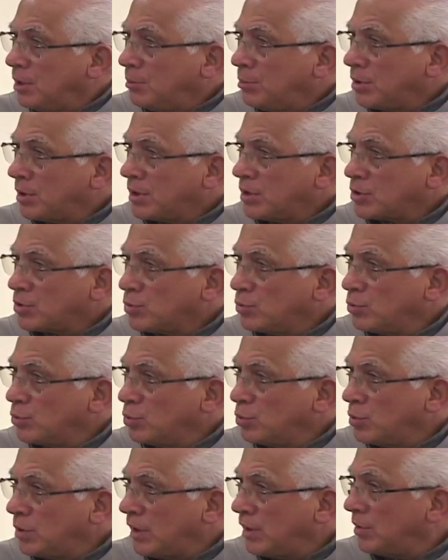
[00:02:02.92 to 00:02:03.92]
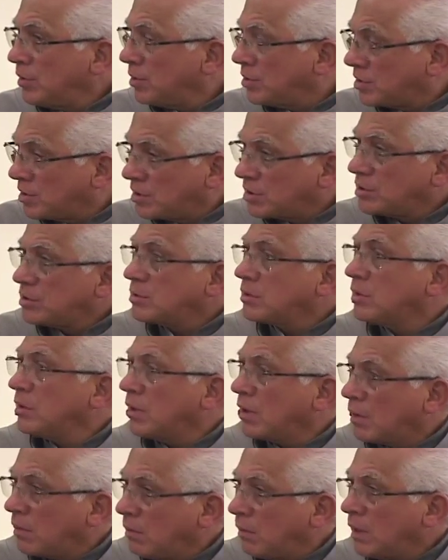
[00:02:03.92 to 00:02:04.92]
porque es una diócesis con
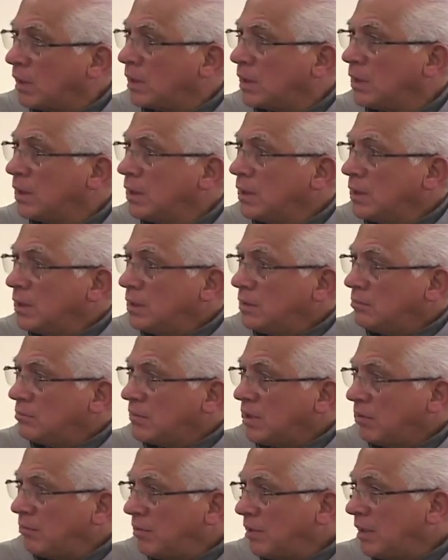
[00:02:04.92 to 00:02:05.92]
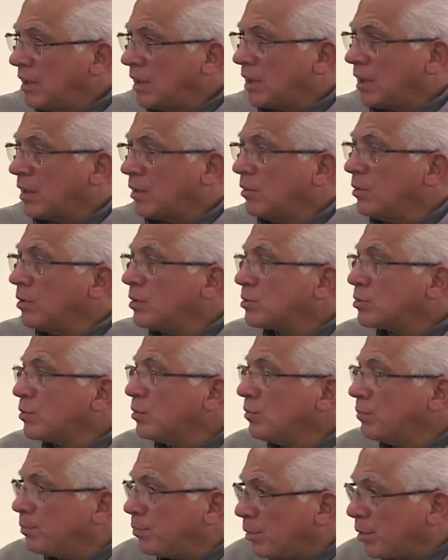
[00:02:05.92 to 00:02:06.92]
la cual tal vez la que
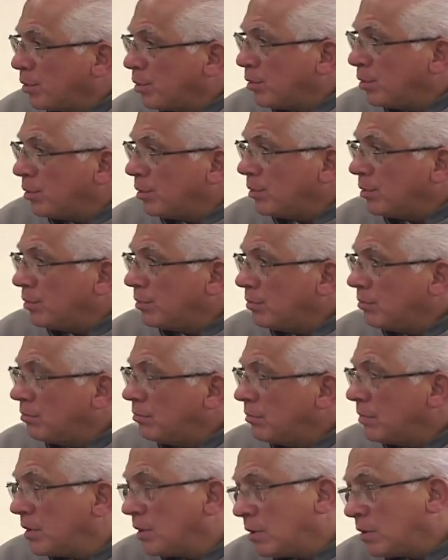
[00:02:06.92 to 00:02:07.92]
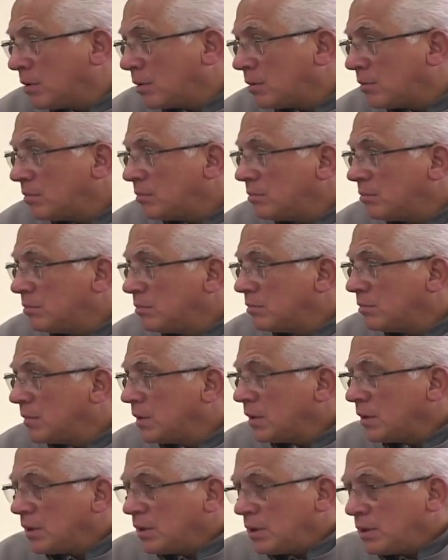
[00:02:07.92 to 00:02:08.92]
conozco un poco mejor
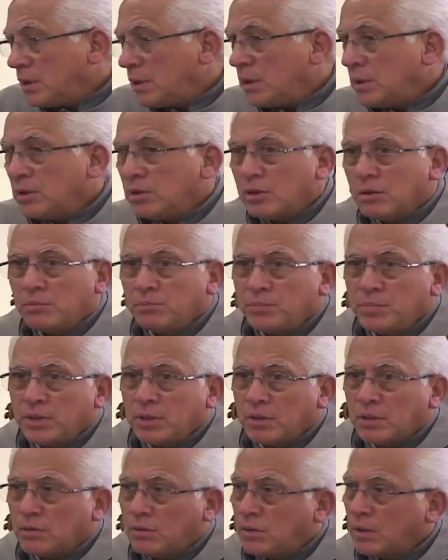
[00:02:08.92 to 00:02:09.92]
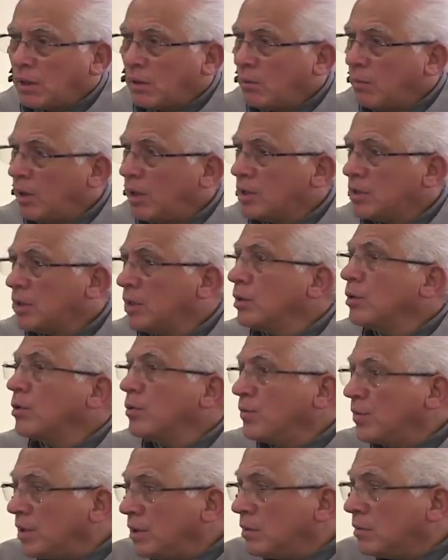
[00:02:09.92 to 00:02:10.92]
y también con la cual
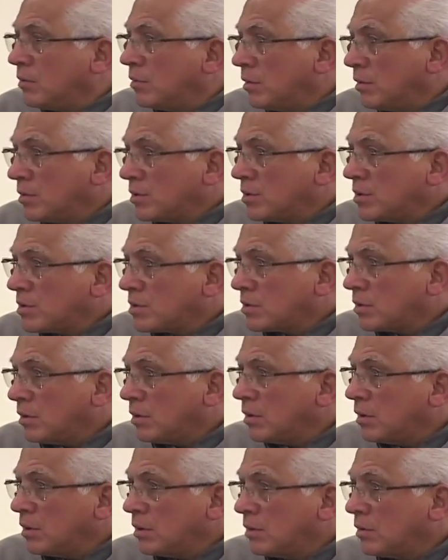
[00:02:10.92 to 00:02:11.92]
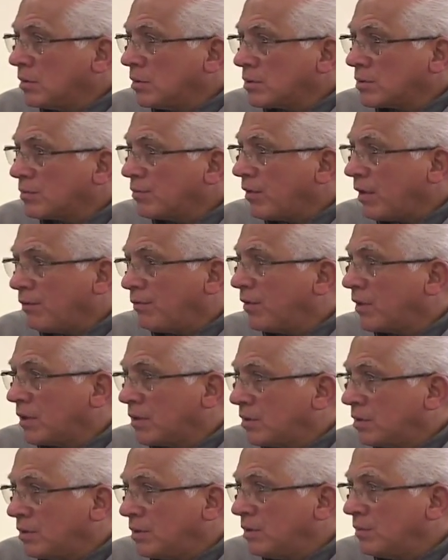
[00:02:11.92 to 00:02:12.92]
tengo vínculos históricos,
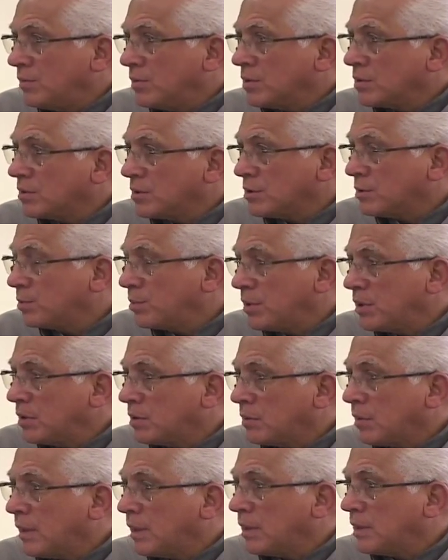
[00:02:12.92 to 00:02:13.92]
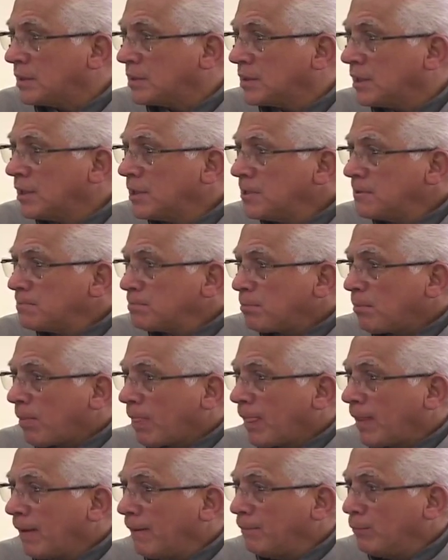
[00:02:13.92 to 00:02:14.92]
afectivos, espirituales
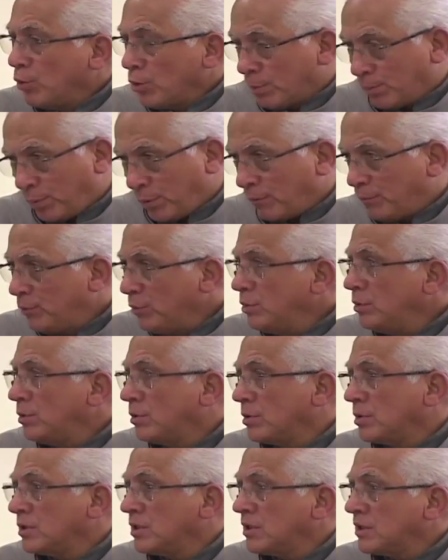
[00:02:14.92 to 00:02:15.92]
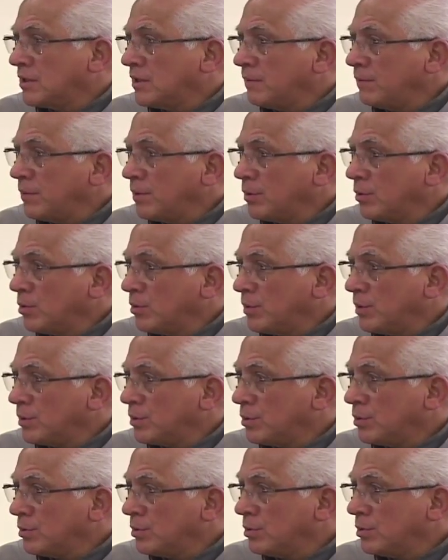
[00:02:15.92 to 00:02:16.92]
mm, muy profundos desde mi
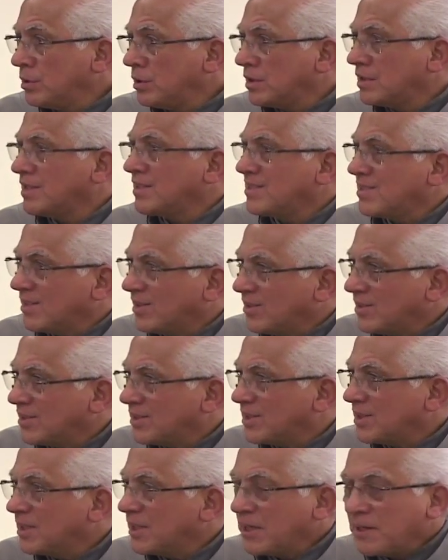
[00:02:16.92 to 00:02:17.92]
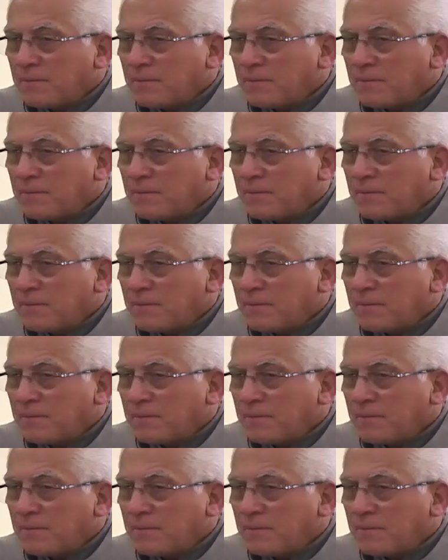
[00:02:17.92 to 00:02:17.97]
juventud de sacerdote.